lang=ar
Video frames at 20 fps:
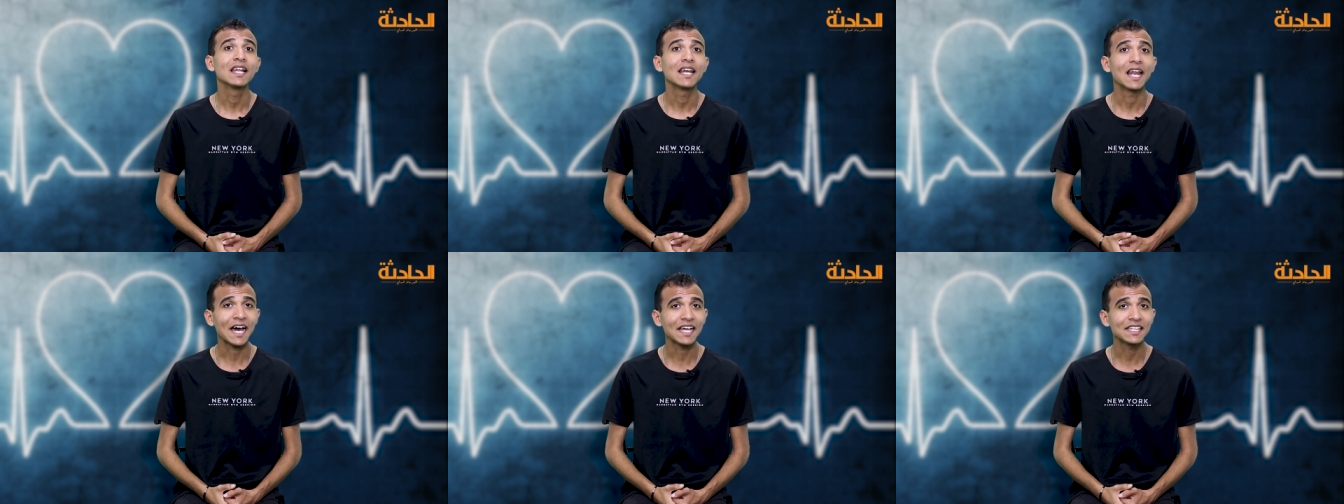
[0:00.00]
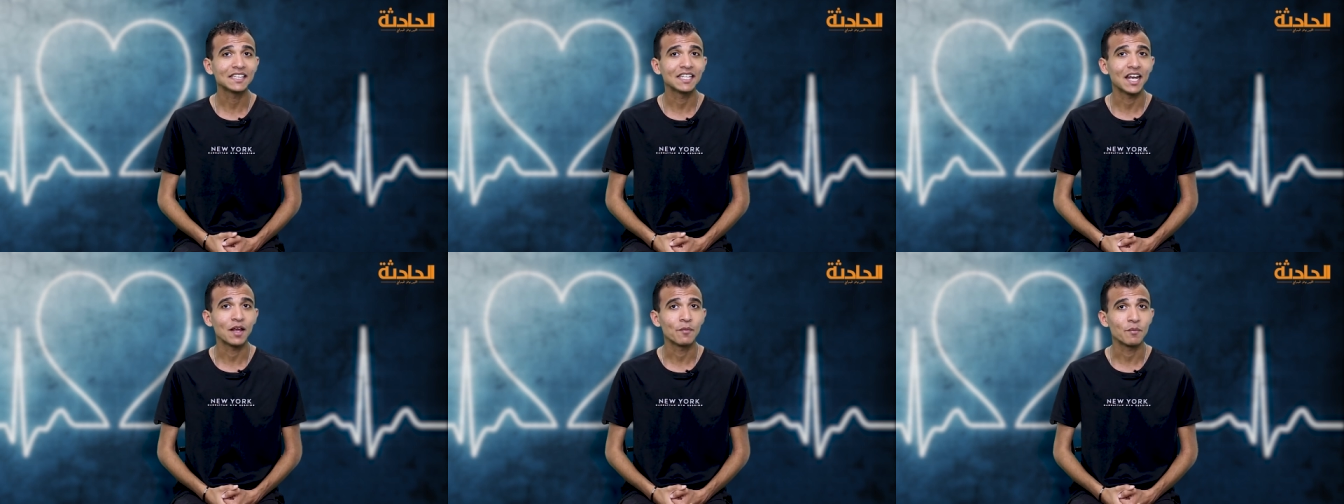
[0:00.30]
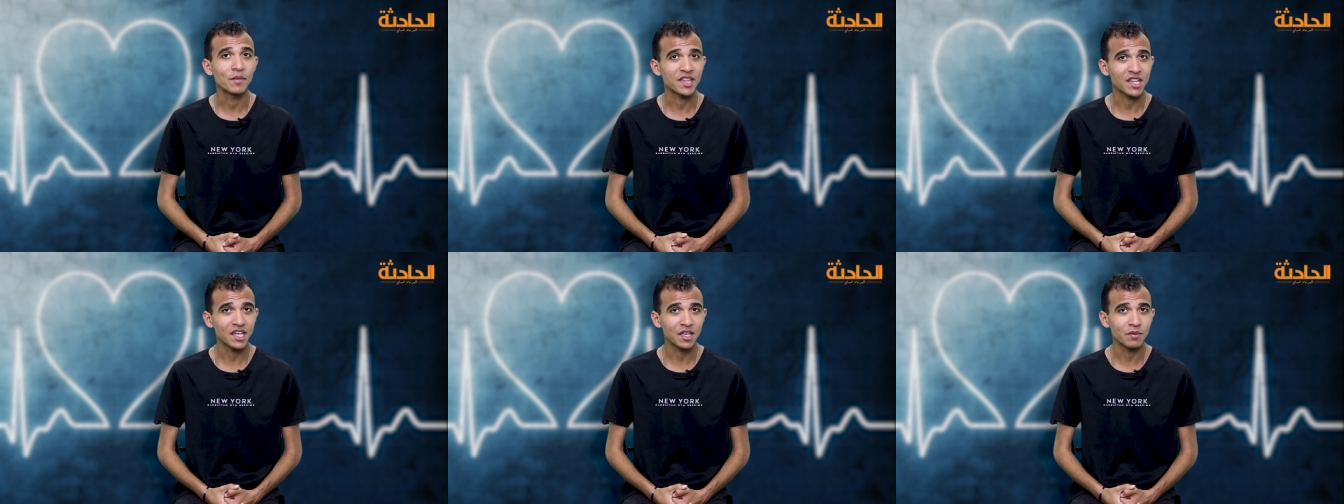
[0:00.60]
لحد
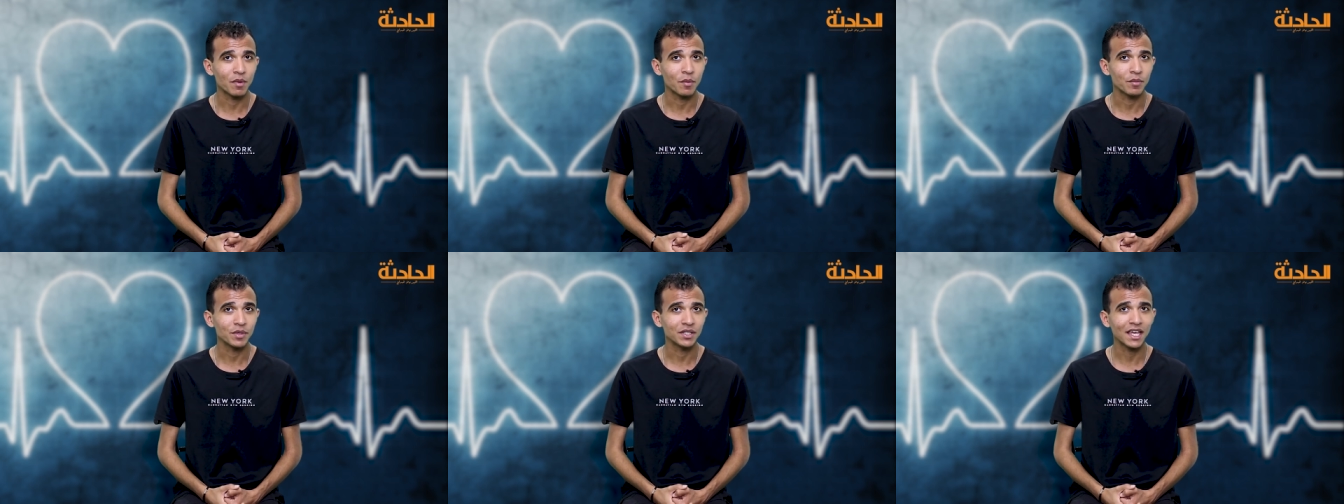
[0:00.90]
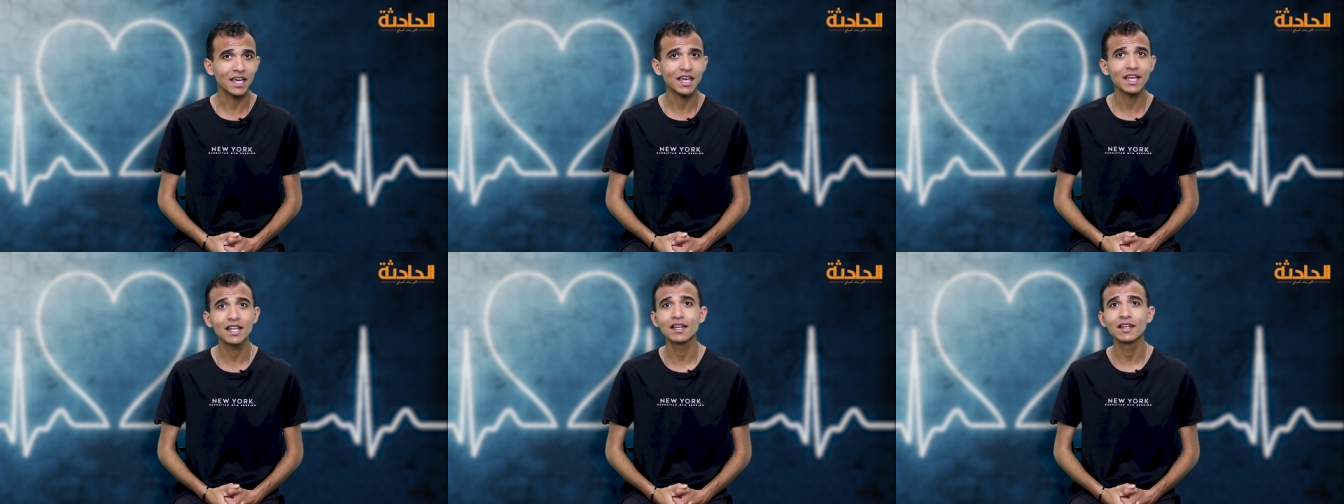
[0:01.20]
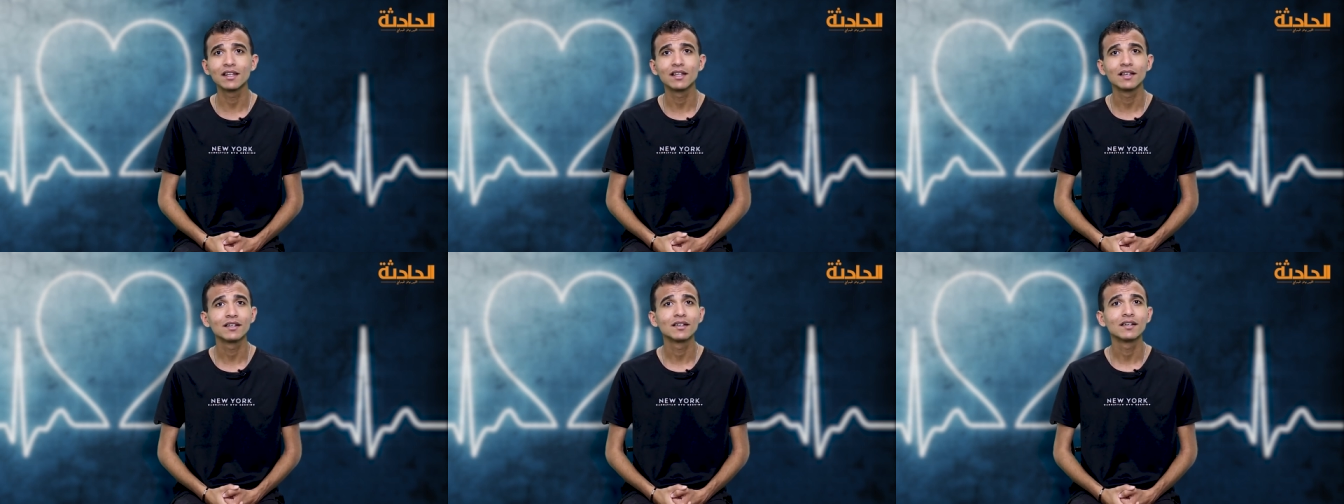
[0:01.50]
لما زي ما بيتقال
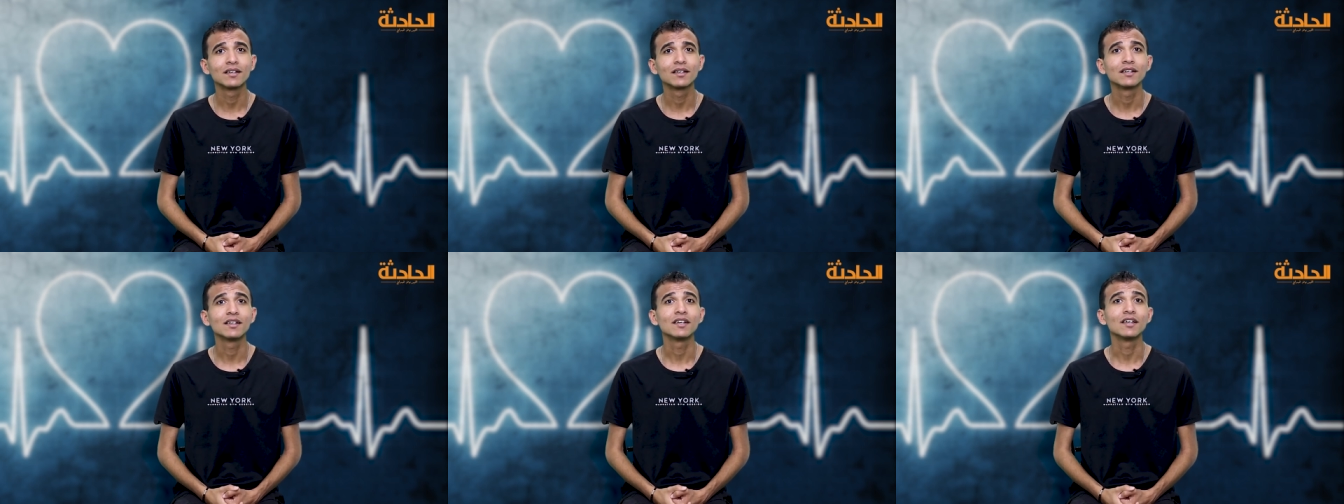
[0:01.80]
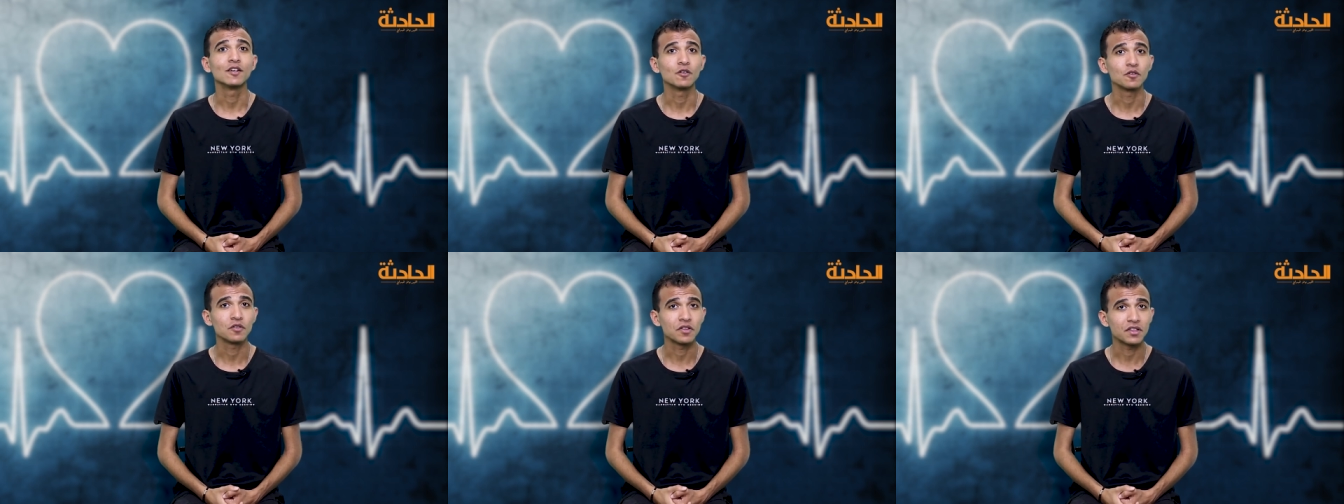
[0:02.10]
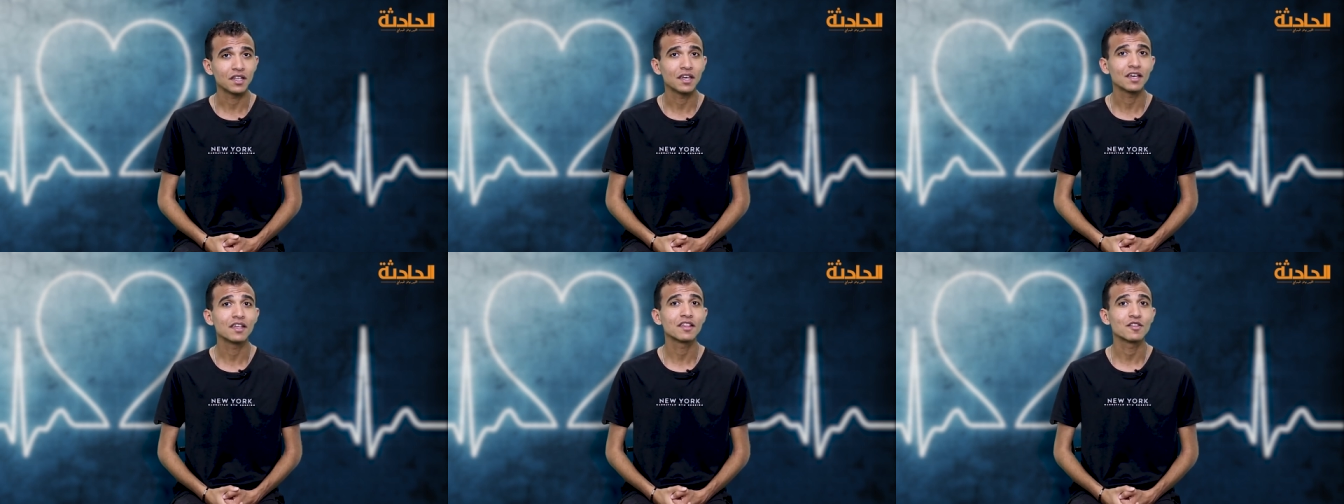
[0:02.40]

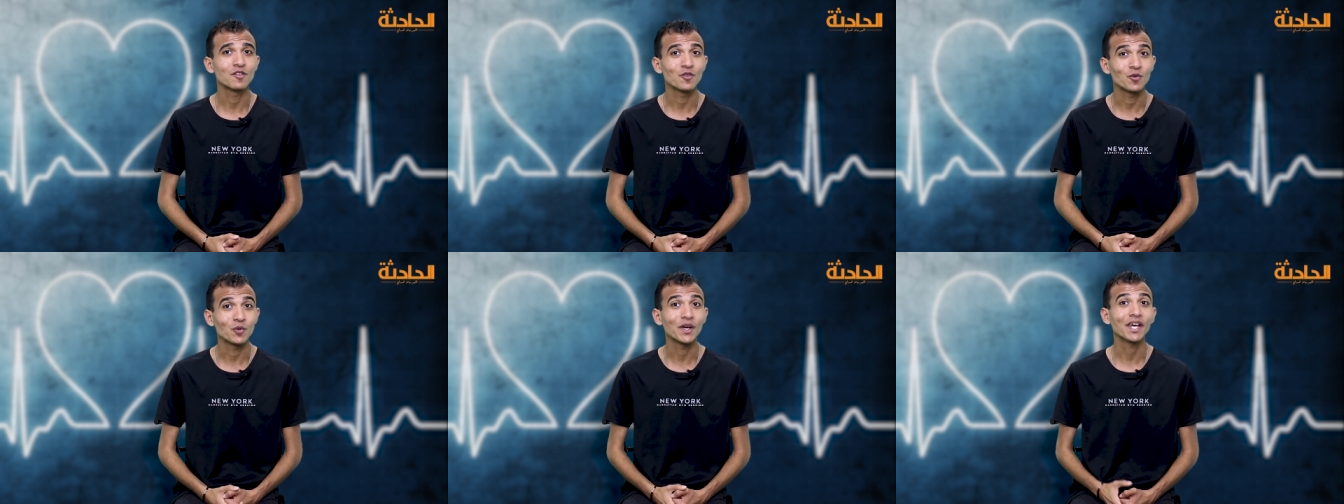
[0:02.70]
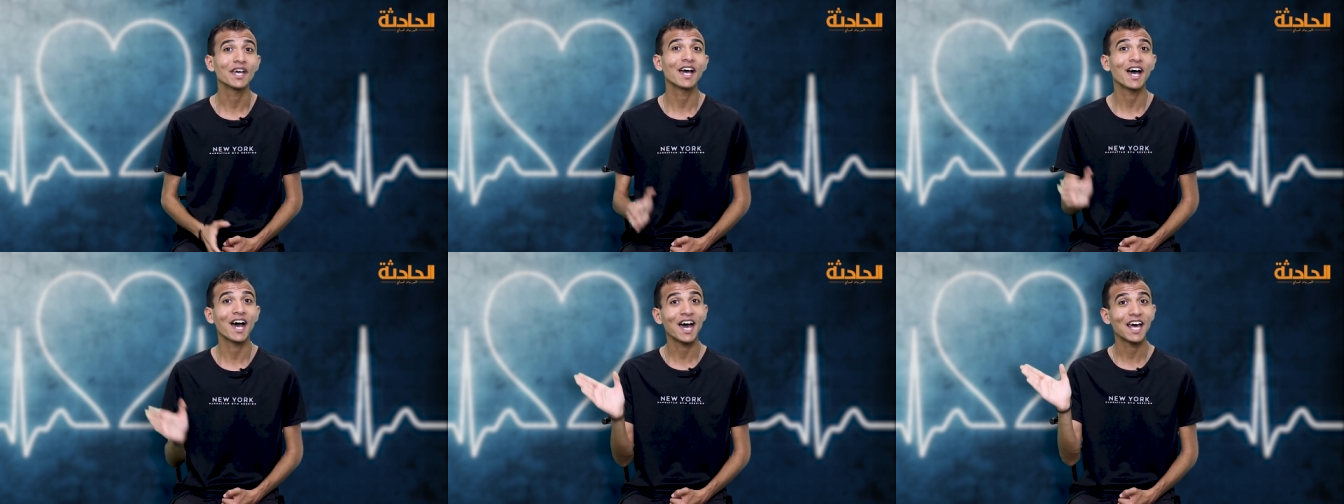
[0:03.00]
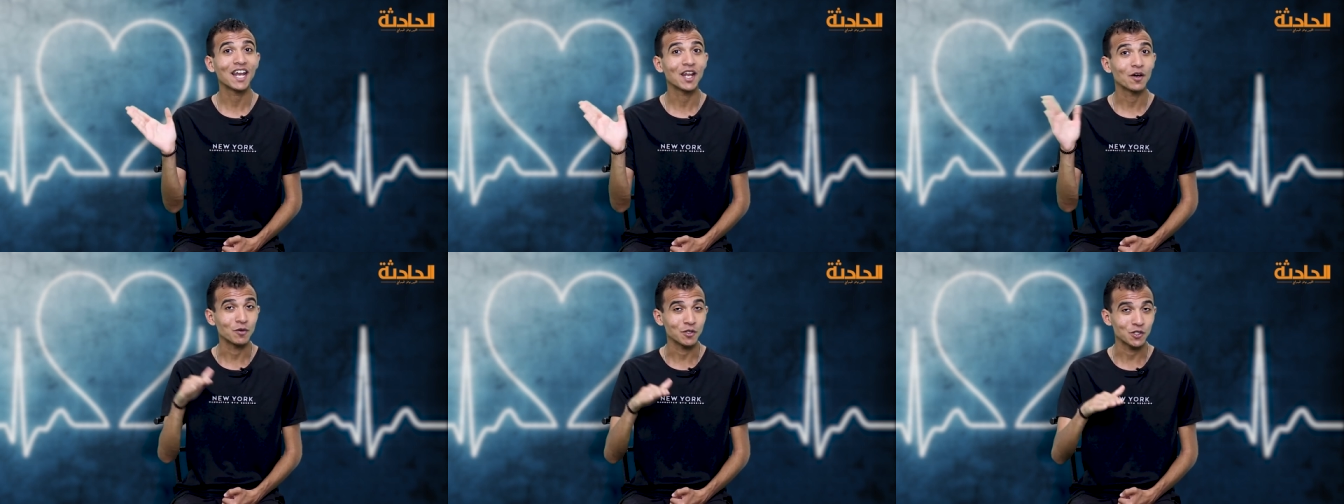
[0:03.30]
الأستاذ وقع
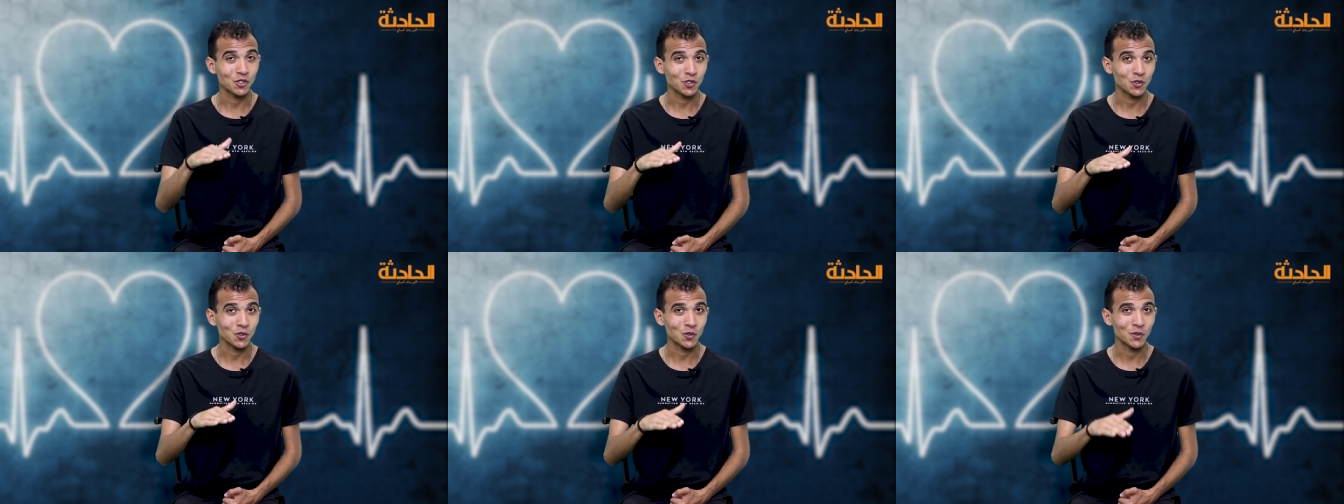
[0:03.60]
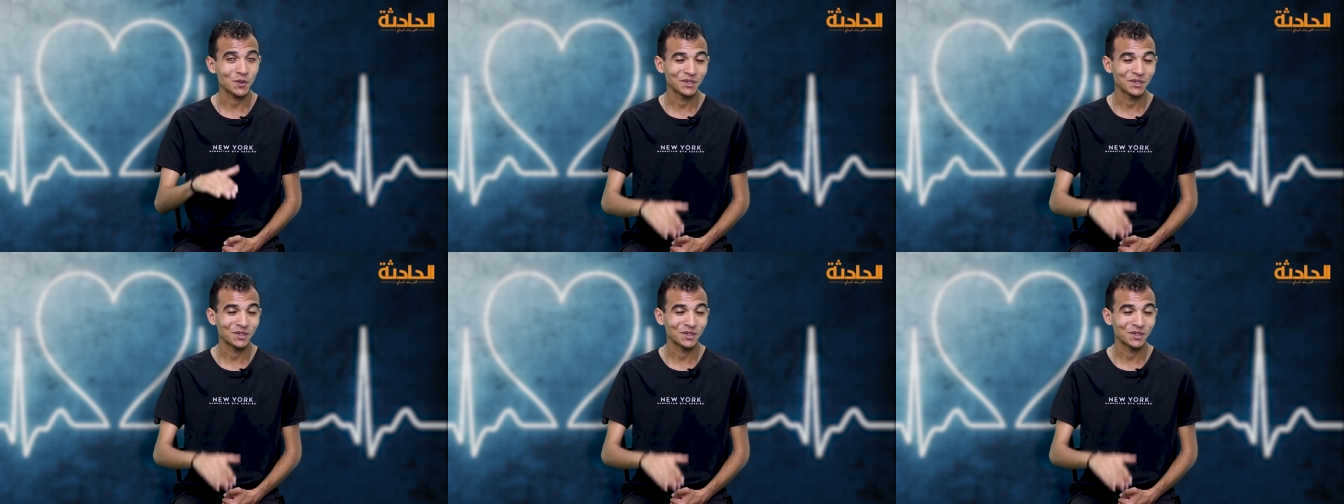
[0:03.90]
على وشه